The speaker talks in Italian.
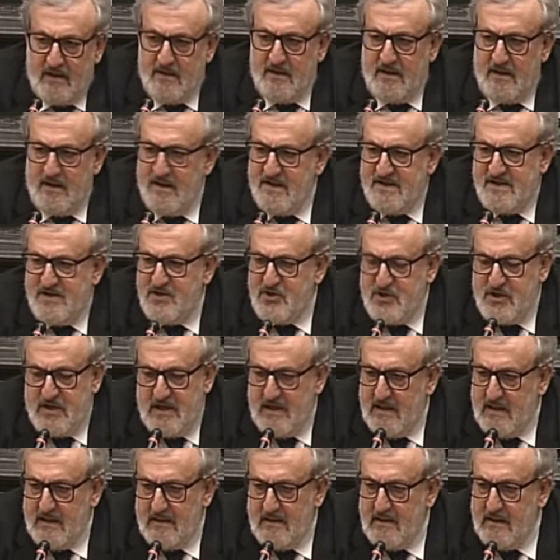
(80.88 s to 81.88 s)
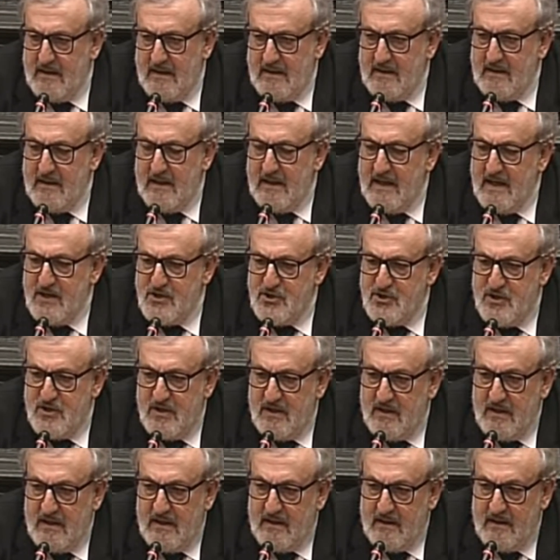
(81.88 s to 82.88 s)
in, in Sicilia le, le
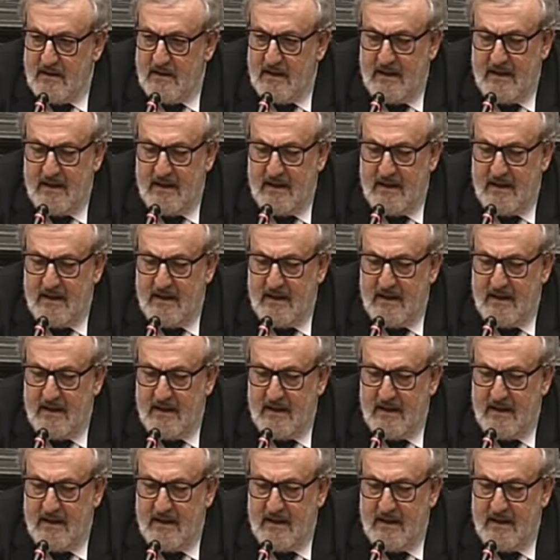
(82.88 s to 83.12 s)
leggi eh,